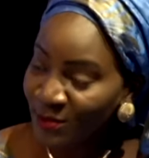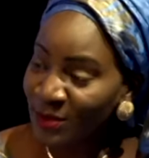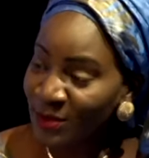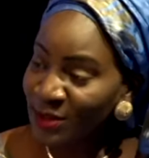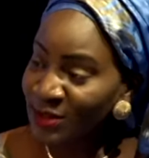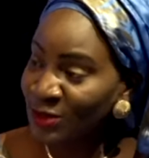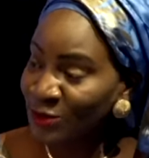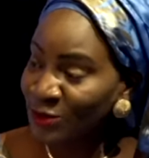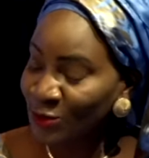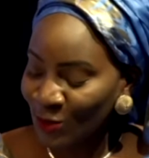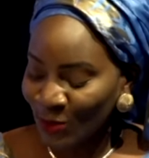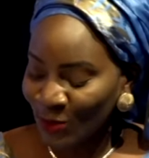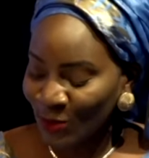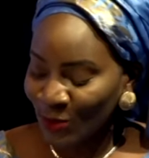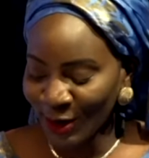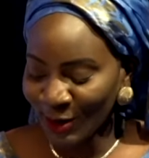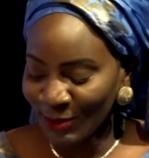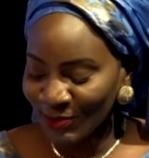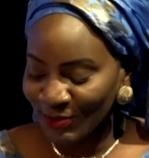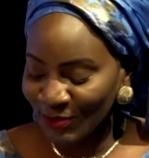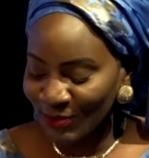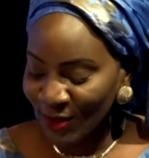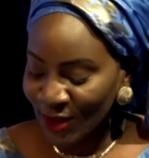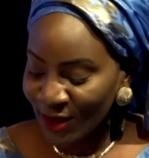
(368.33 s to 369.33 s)
Bah, c'est super.
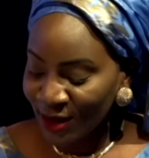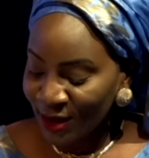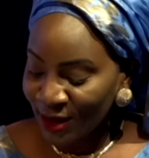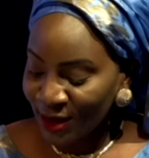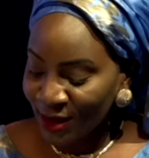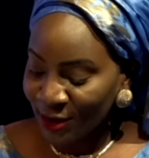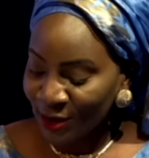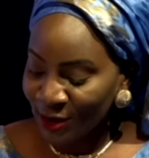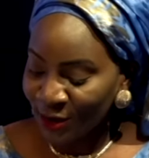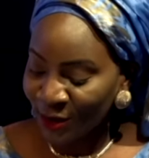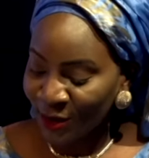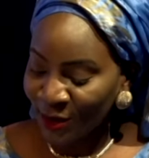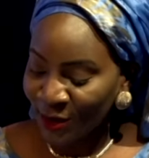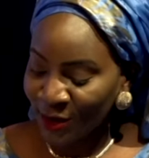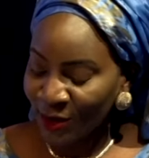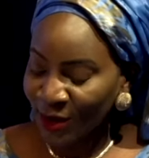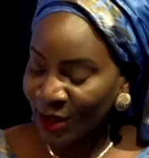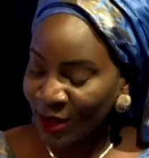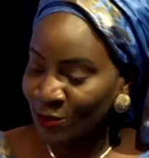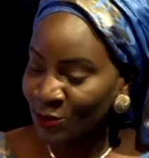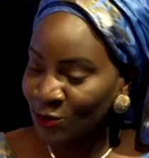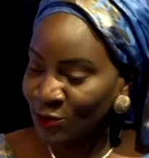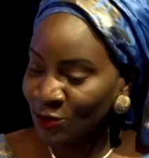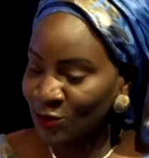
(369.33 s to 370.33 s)
Euh,
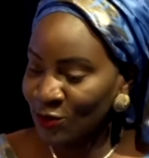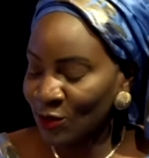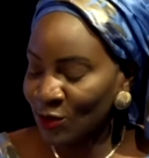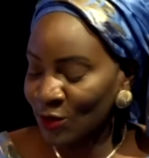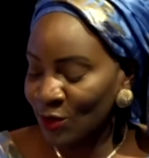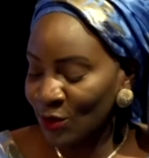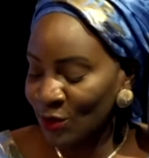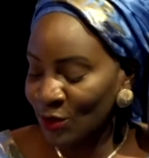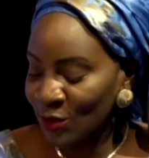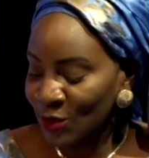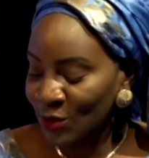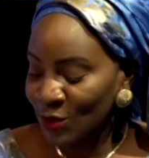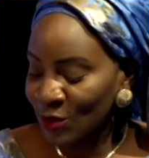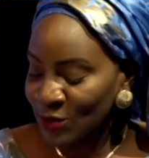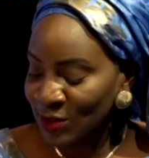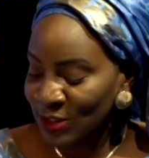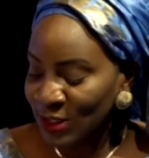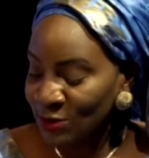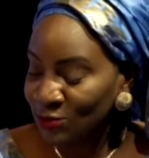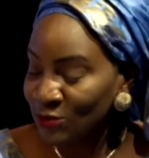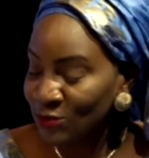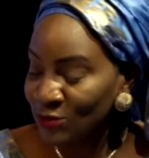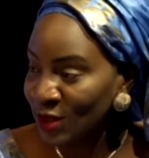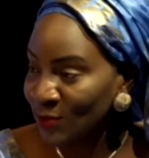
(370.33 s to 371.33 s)
écoute, euh,
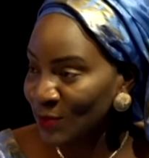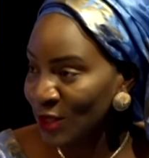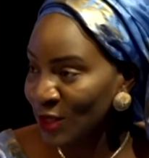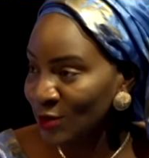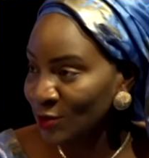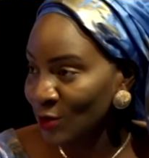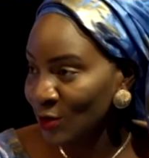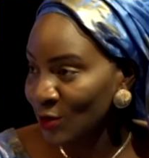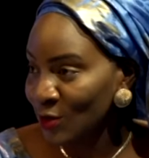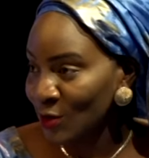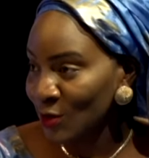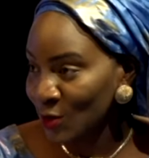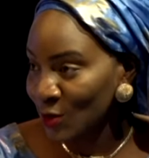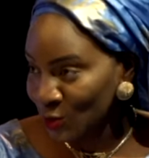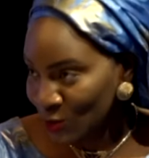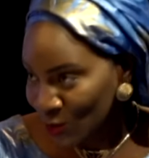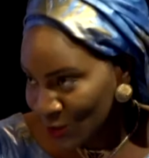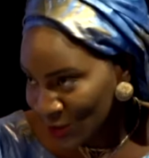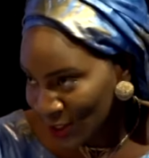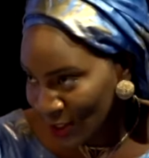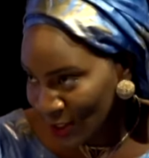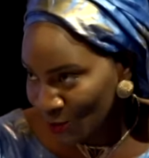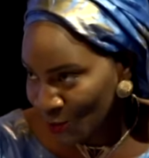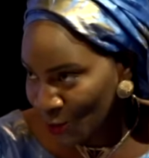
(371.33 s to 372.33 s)
ça nous amène euh, au
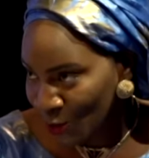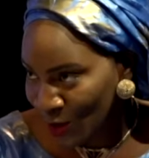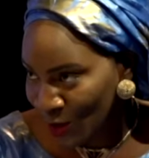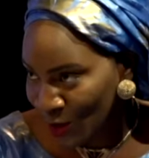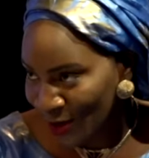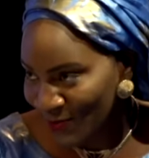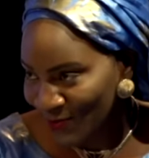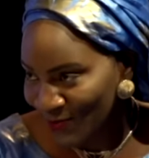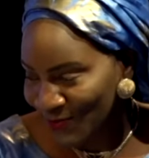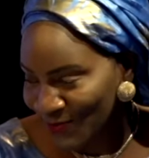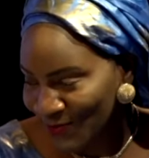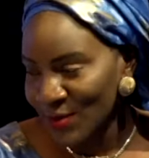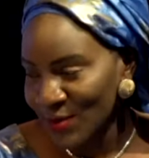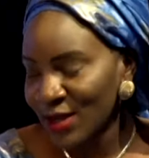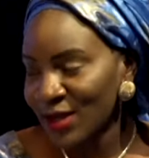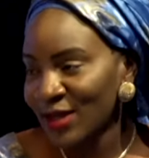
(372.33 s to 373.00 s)
deuxième point, mhm.